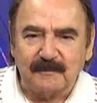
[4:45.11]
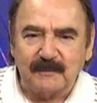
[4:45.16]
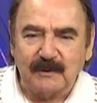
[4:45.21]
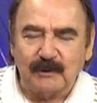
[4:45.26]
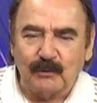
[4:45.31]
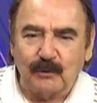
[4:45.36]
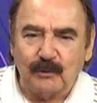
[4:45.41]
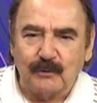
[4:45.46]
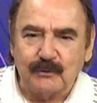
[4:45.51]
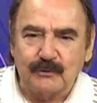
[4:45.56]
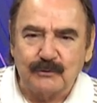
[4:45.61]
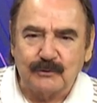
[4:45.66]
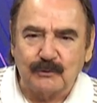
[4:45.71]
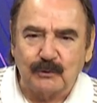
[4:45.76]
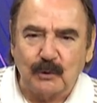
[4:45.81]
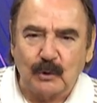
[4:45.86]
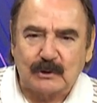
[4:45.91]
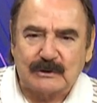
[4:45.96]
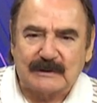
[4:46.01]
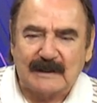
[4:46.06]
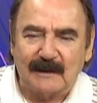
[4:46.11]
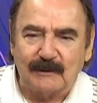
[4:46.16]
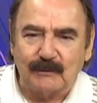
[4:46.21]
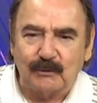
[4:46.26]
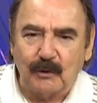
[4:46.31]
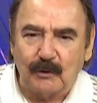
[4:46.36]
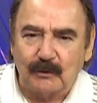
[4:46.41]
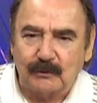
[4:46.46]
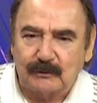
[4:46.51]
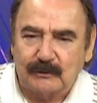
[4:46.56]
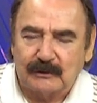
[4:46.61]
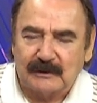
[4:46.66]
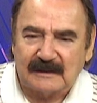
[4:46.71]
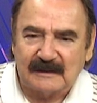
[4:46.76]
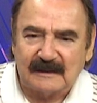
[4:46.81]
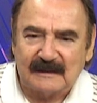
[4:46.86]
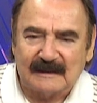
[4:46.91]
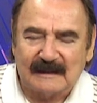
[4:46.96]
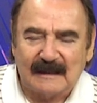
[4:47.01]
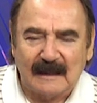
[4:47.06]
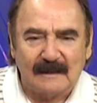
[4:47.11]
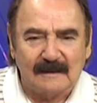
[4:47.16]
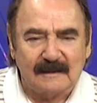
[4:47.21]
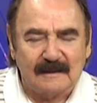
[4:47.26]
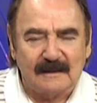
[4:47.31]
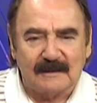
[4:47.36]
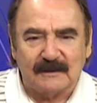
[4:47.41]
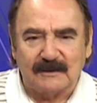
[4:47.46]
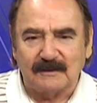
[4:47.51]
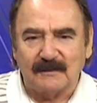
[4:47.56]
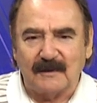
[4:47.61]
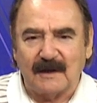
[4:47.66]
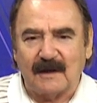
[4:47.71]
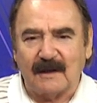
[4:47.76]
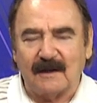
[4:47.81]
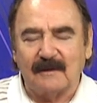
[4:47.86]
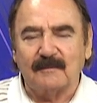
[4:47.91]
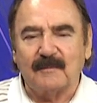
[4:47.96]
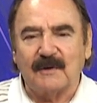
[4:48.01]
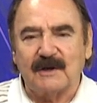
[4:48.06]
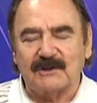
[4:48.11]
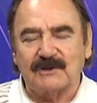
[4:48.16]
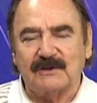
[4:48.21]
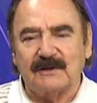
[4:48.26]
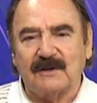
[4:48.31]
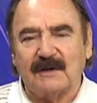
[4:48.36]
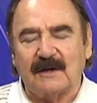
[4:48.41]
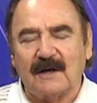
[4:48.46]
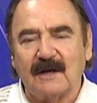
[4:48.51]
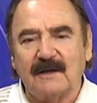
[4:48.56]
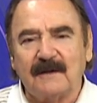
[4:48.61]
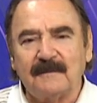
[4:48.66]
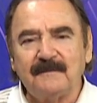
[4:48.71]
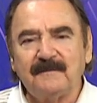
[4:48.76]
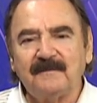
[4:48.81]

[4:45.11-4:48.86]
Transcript: 1994 yılından itibaren başlayarak